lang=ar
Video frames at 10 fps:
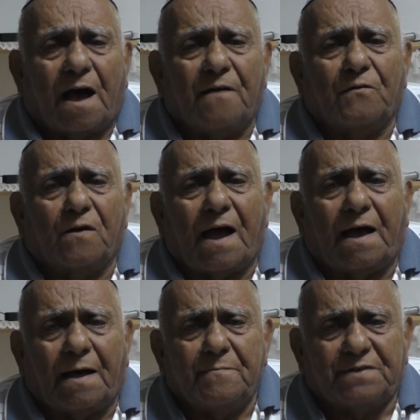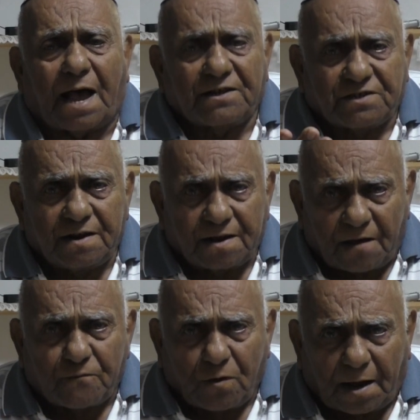كيف وقع امس عشي
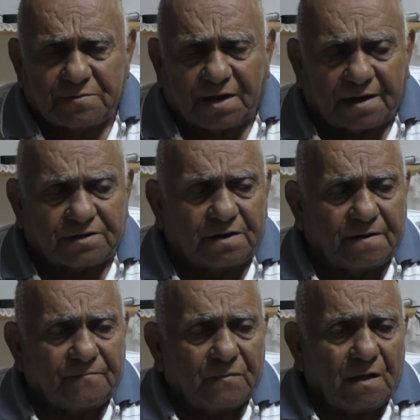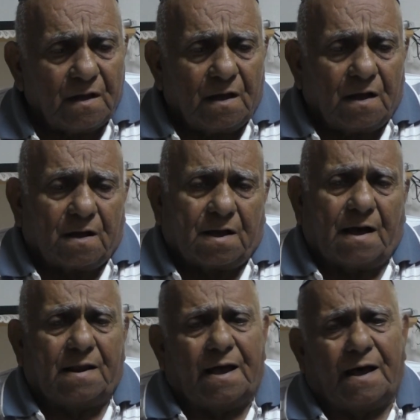كيف وقع امس عشي
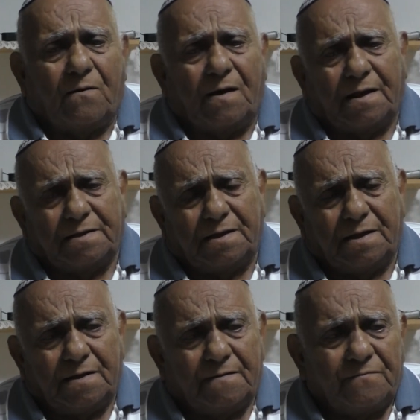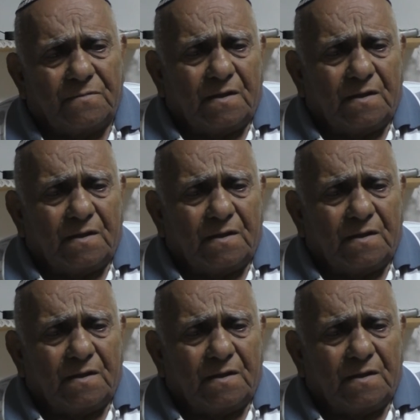قال يا ولدي